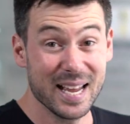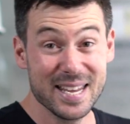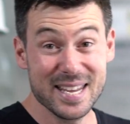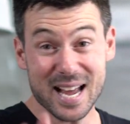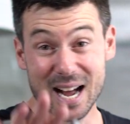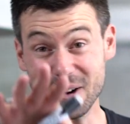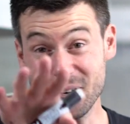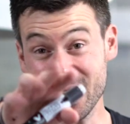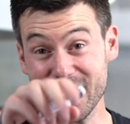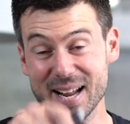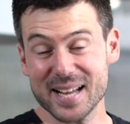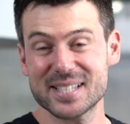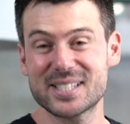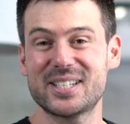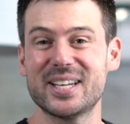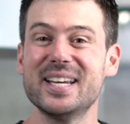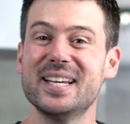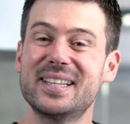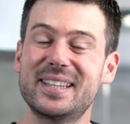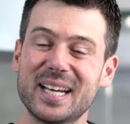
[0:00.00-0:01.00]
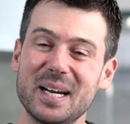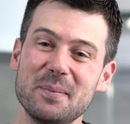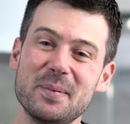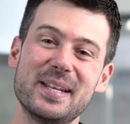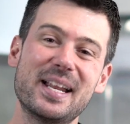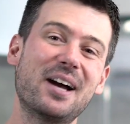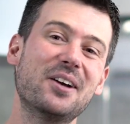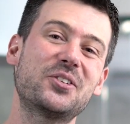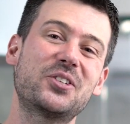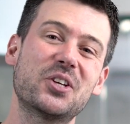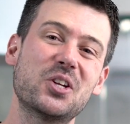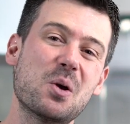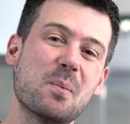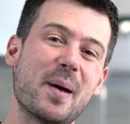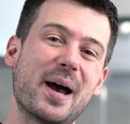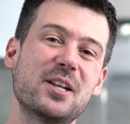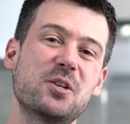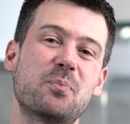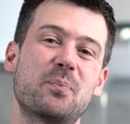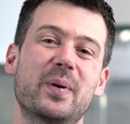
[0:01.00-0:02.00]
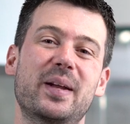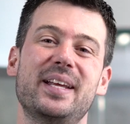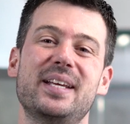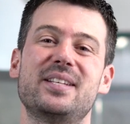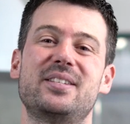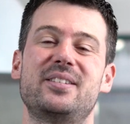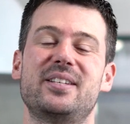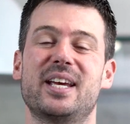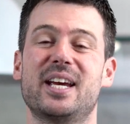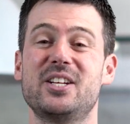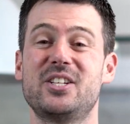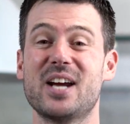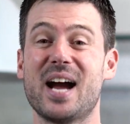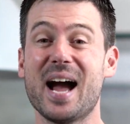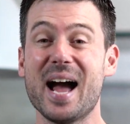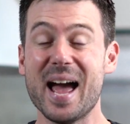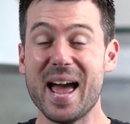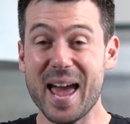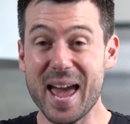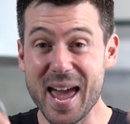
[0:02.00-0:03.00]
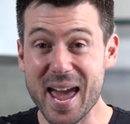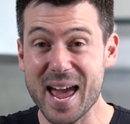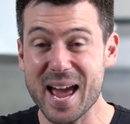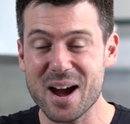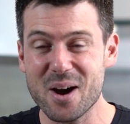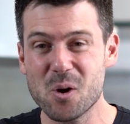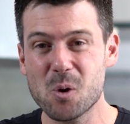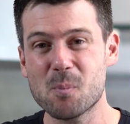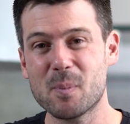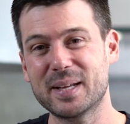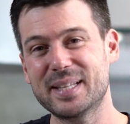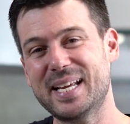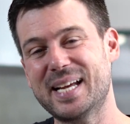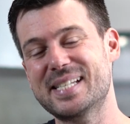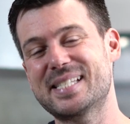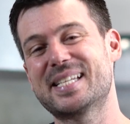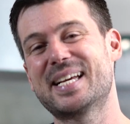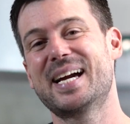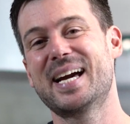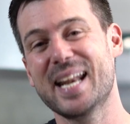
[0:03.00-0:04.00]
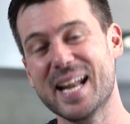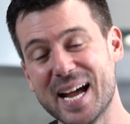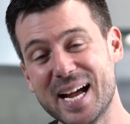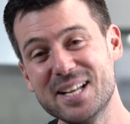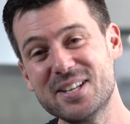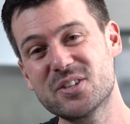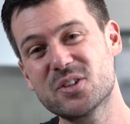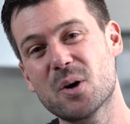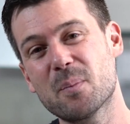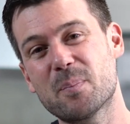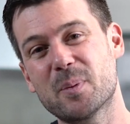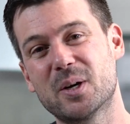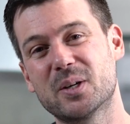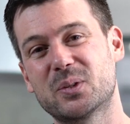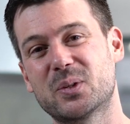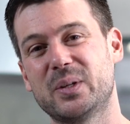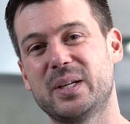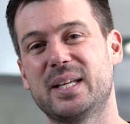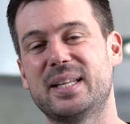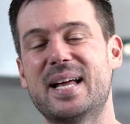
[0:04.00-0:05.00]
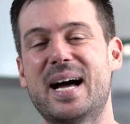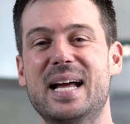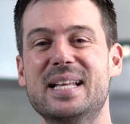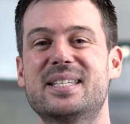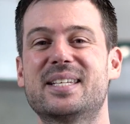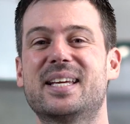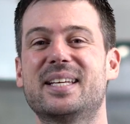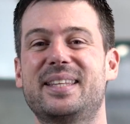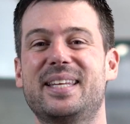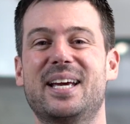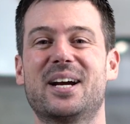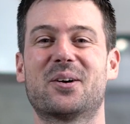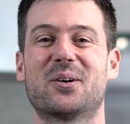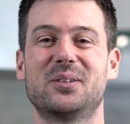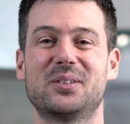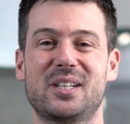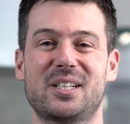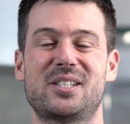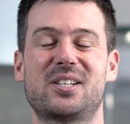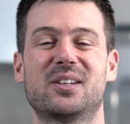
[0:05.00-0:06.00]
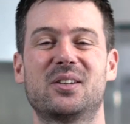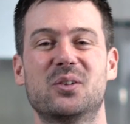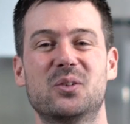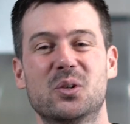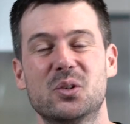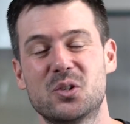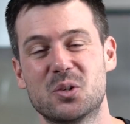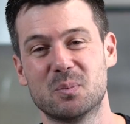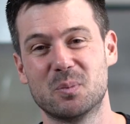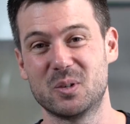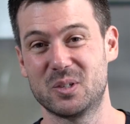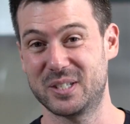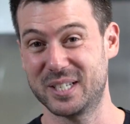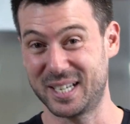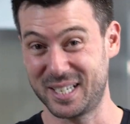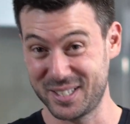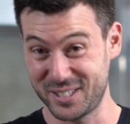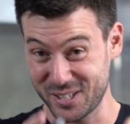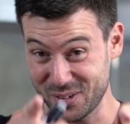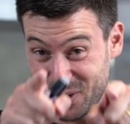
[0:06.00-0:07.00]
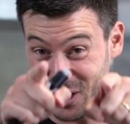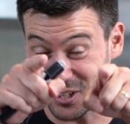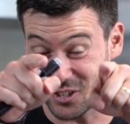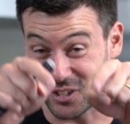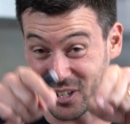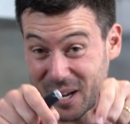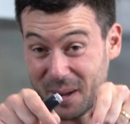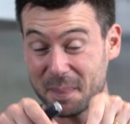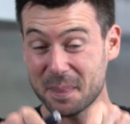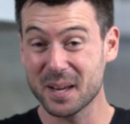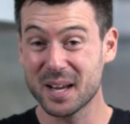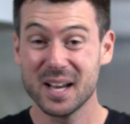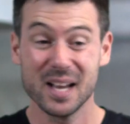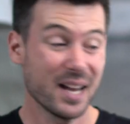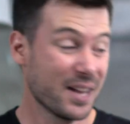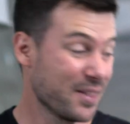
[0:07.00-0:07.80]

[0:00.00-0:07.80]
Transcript: E agora sim, terminar o ensino médio pela Enseja é uma das grandes oportunidades que tem acontecido nos últimos anos e você